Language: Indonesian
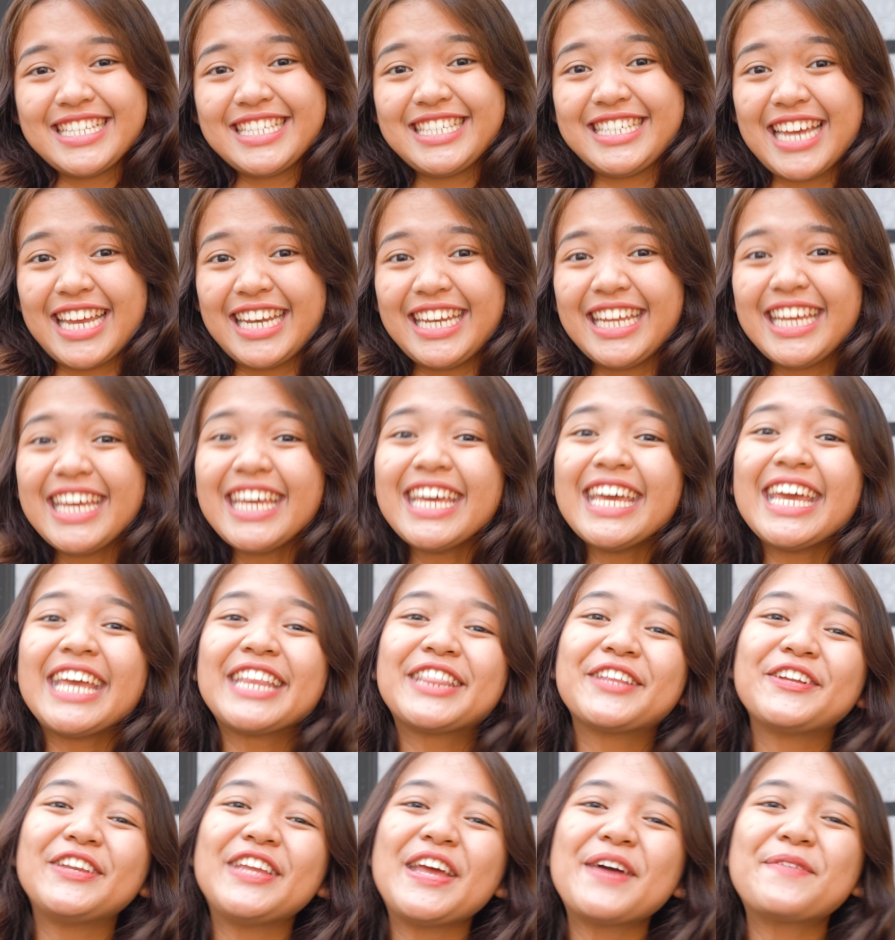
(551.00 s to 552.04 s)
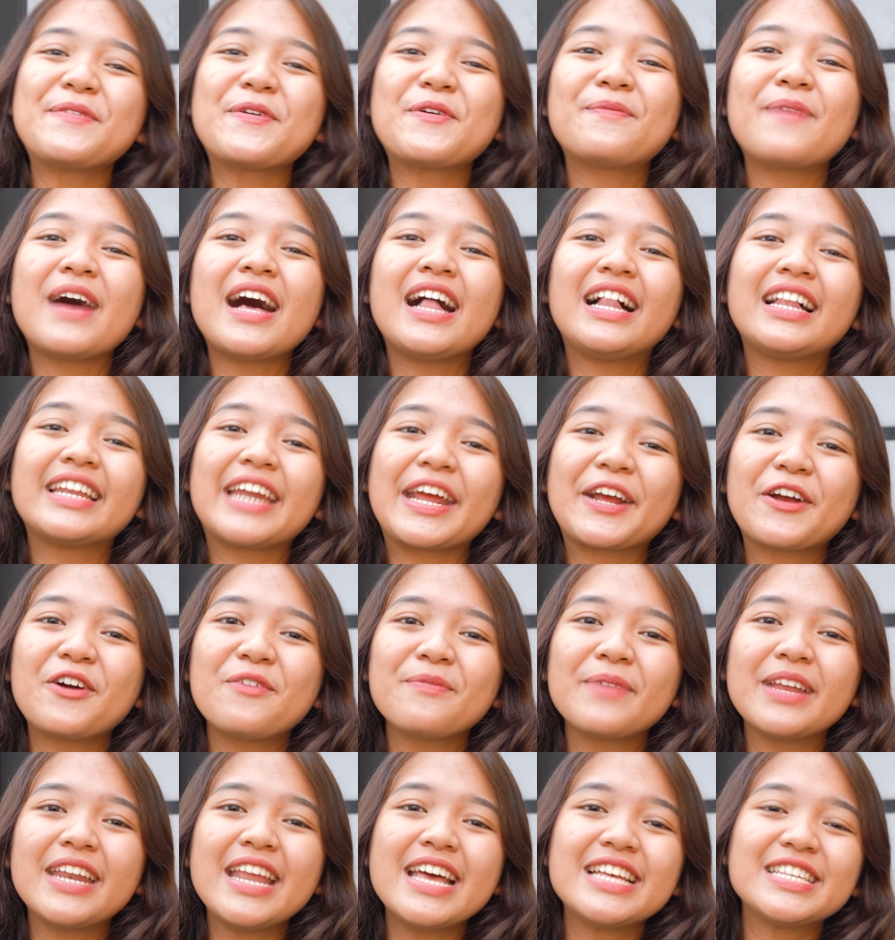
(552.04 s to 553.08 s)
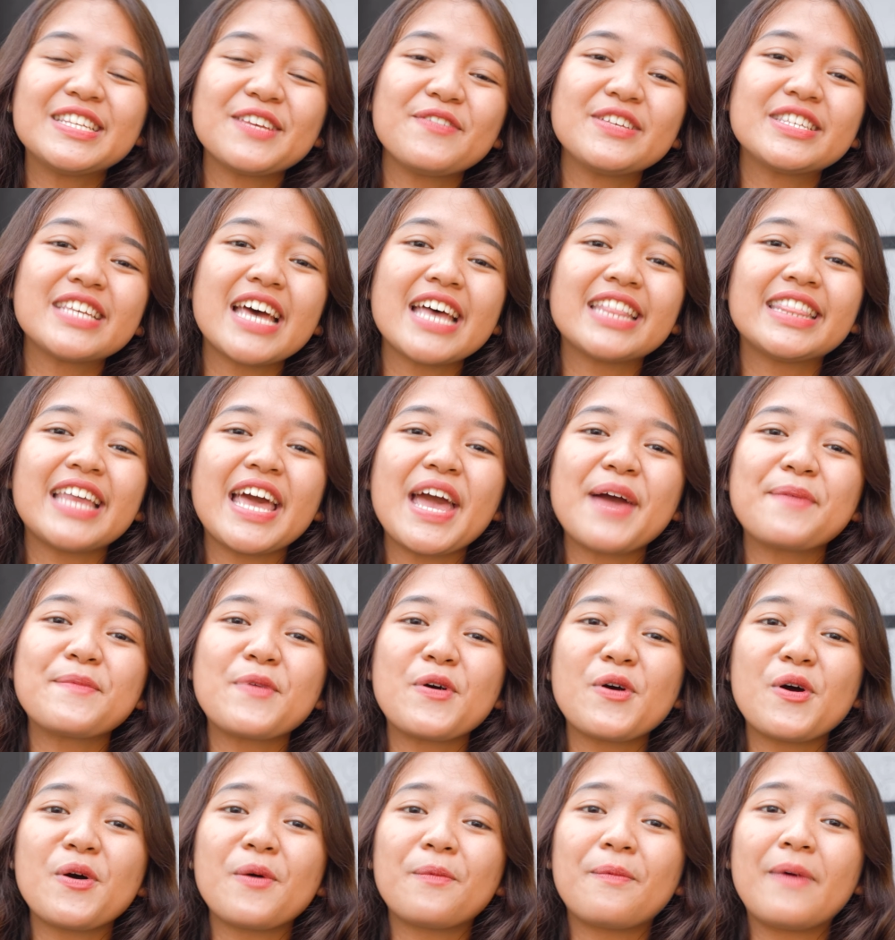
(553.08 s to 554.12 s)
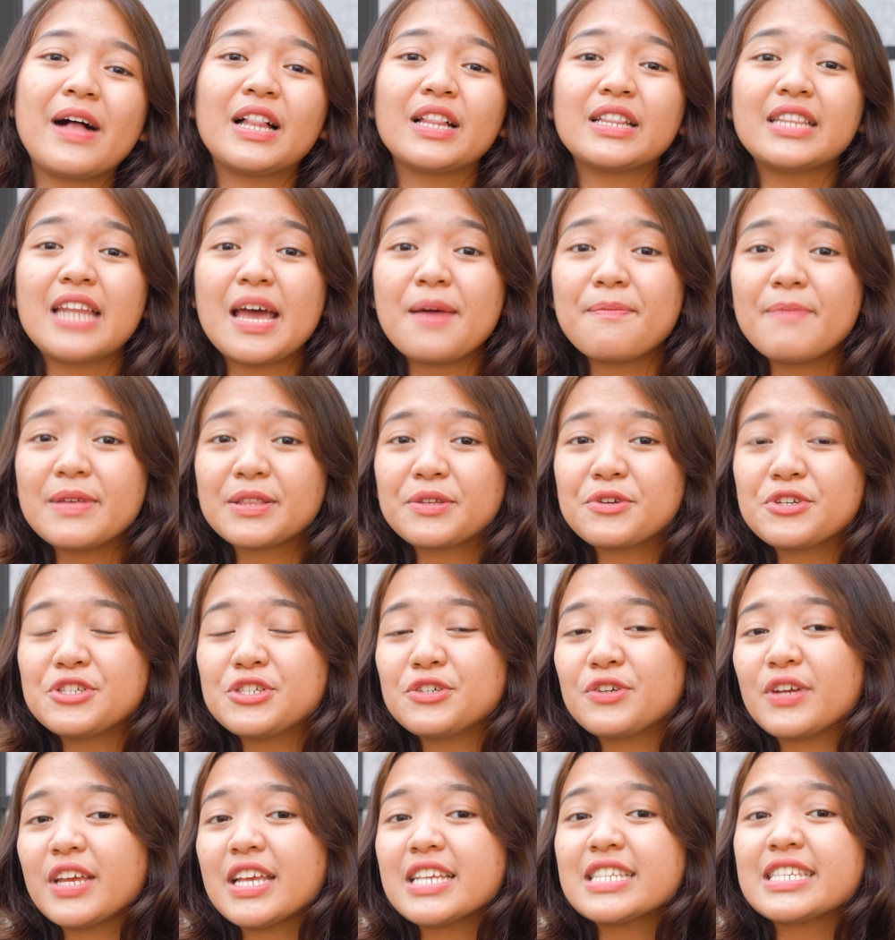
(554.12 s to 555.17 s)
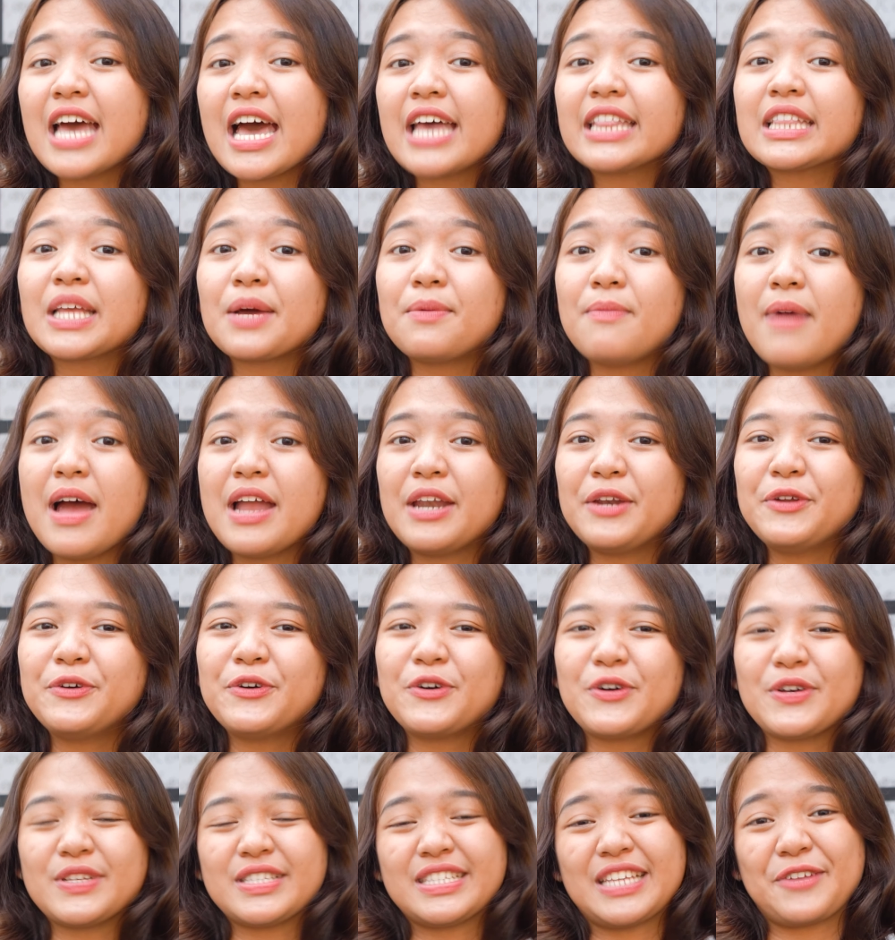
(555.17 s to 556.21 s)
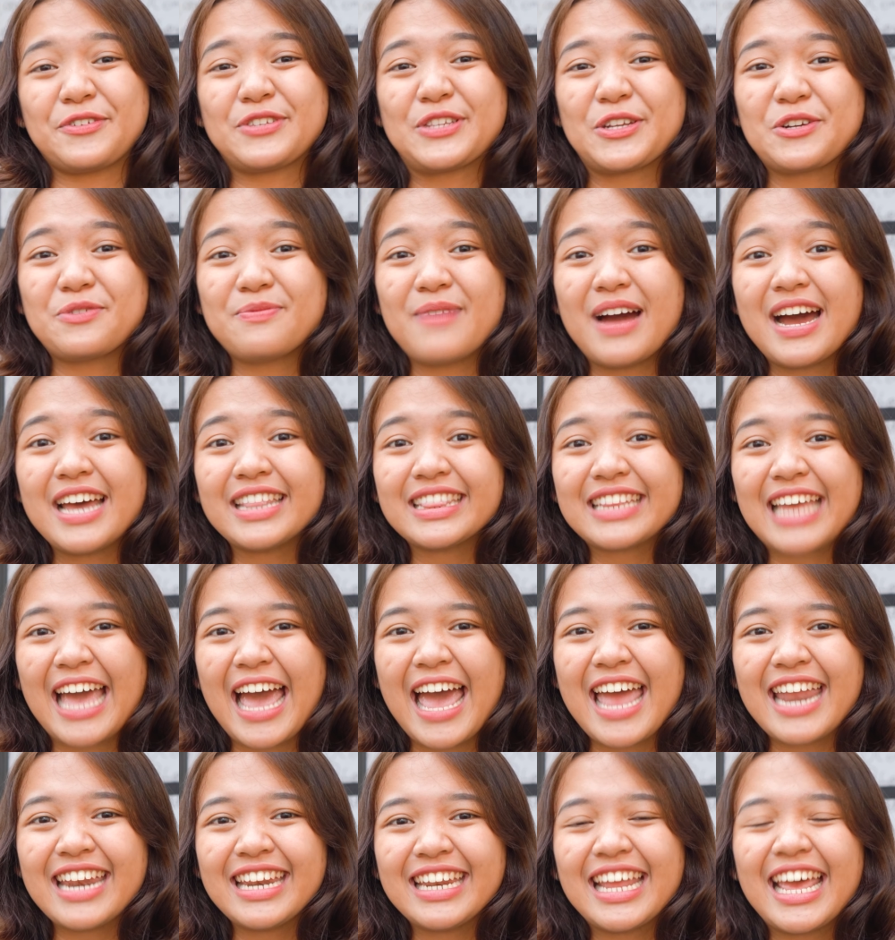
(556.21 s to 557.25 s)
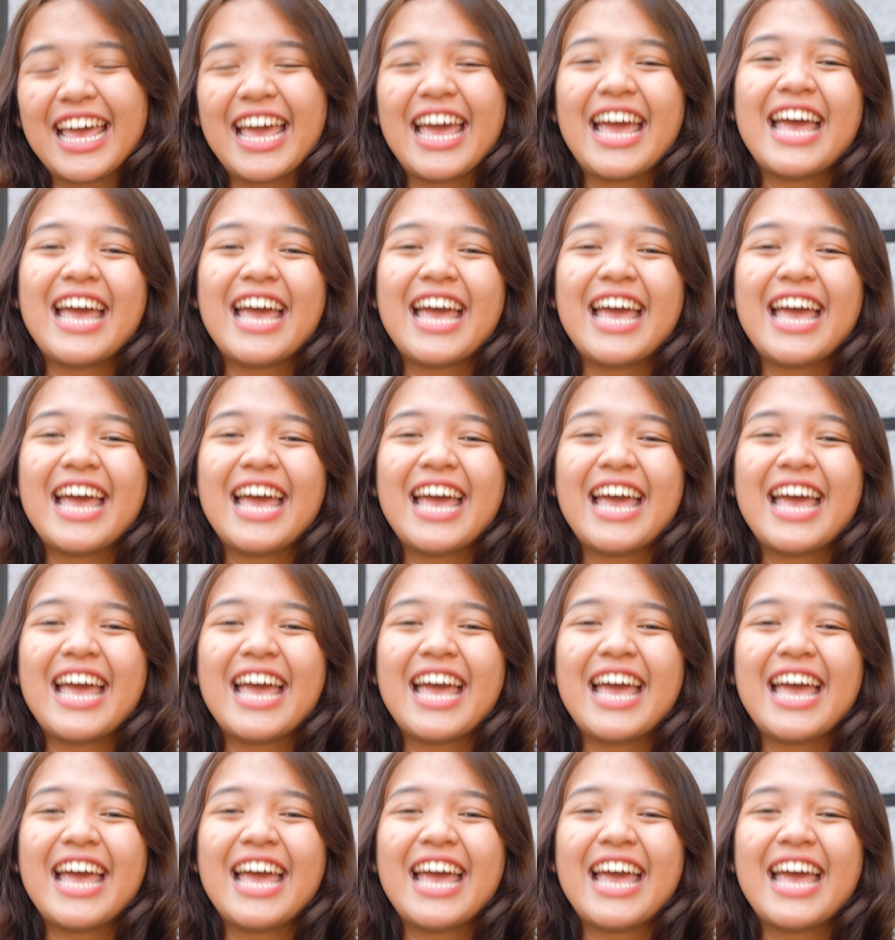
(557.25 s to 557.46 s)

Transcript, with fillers: Jadi itu dia Mopal, rekomendasi wisata yang mau Mopal dapat kunjungi saat ke Bandung. Seru-seru banget kan?